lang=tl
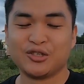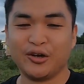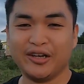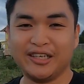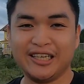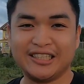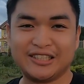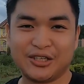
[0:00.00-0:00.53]
So,
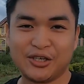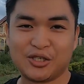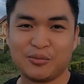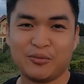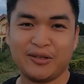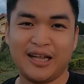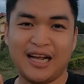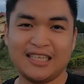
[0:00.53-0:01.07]
i-research
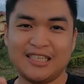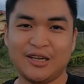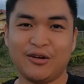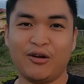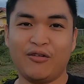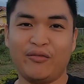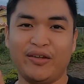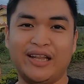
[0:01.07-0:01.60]
mo na si
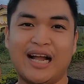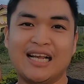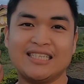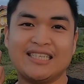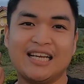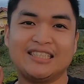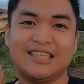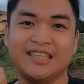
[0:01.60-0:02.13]
Call
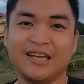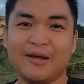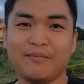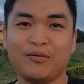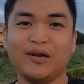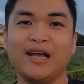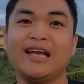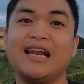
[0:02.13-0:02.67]
Financial, si
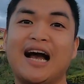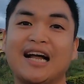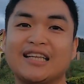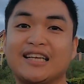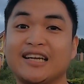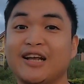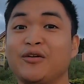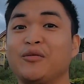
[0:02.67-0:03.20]
AAA,
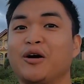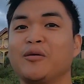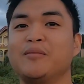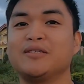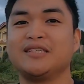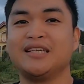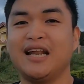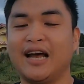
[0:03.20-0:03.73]
lahat ng
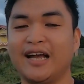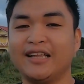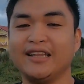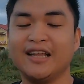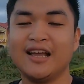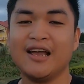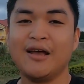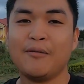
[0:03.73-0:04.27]
requirements nila and
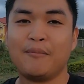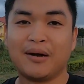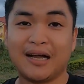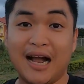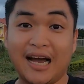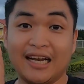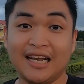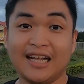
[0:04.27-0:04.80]

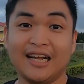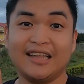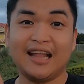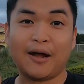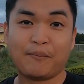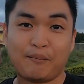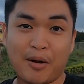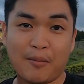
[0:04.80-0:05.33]
mag-aral ka
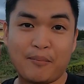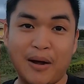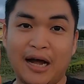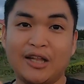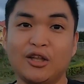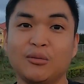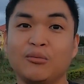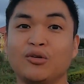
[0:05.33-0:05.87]
na
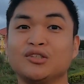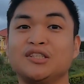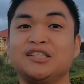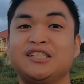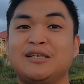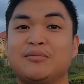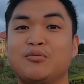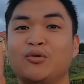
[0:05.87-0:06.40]
paano mo
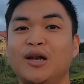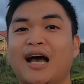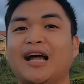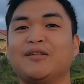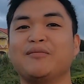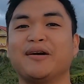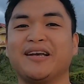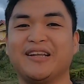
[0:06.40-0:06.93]

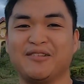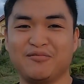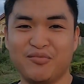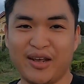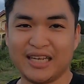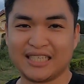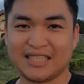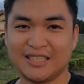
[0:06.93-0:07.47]
sisimulan
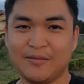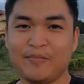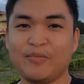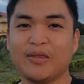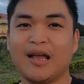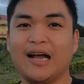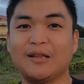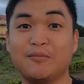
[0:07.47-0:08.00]
mag-invest
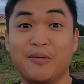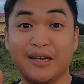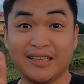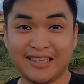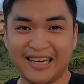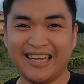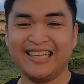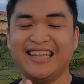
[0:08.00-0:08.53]
at
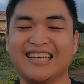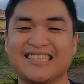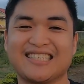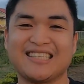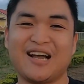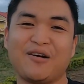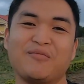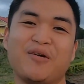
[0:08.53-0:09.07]
mag-trade ng
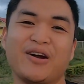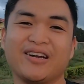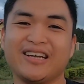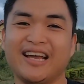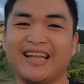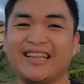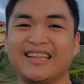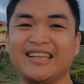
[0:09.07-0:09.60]
stock
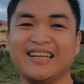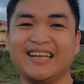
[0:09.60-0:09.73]
market.